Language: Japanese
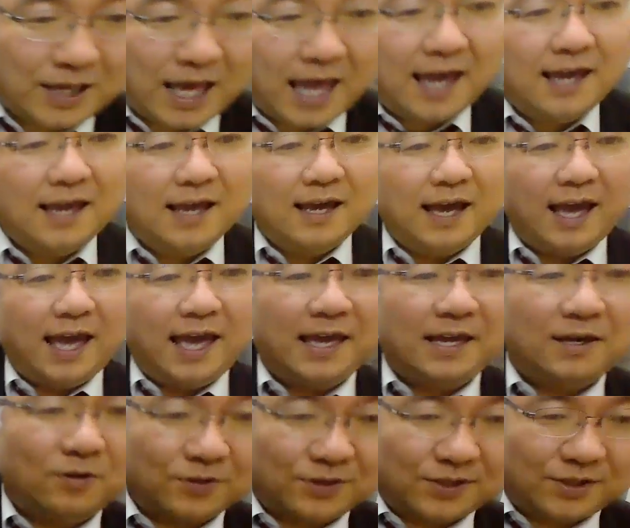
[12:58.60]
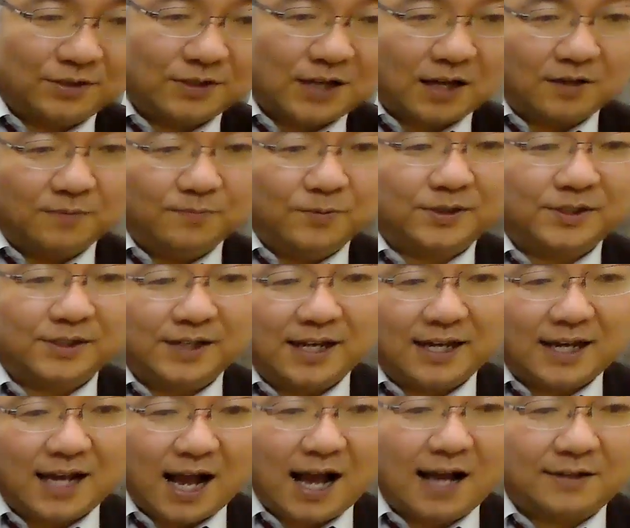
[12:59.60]
とで、英語、数学、物
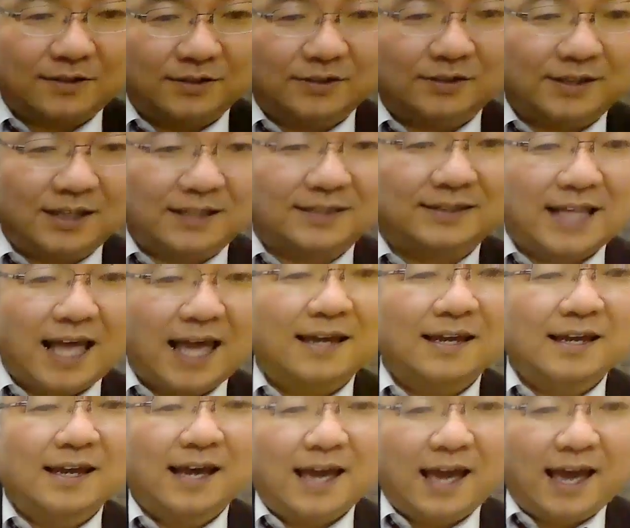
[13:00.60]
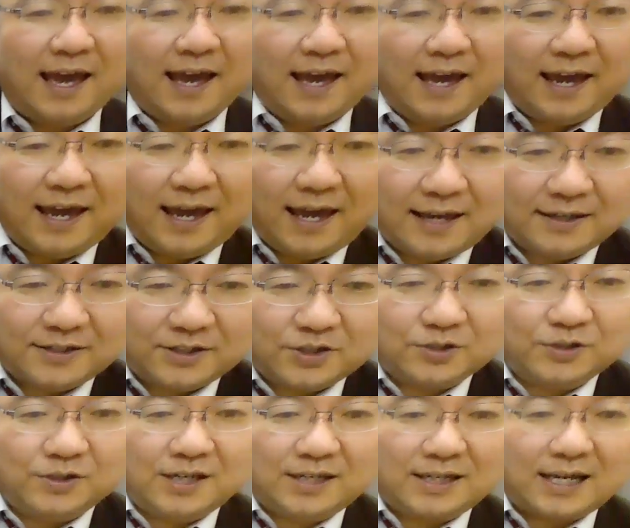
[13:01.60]
理、科学ですね、えー、
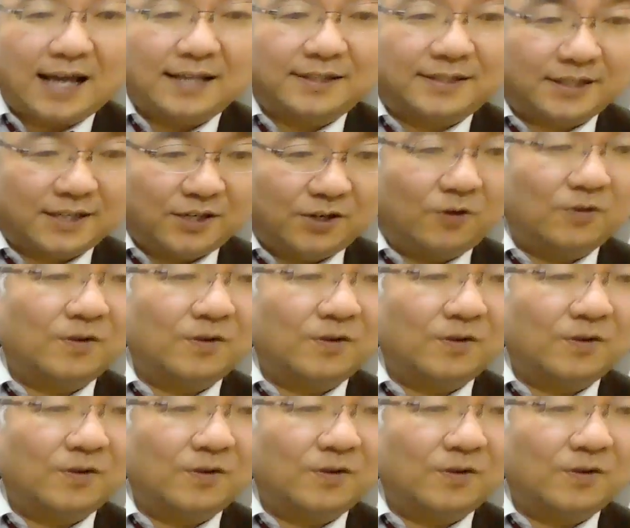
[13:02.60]
週1回、月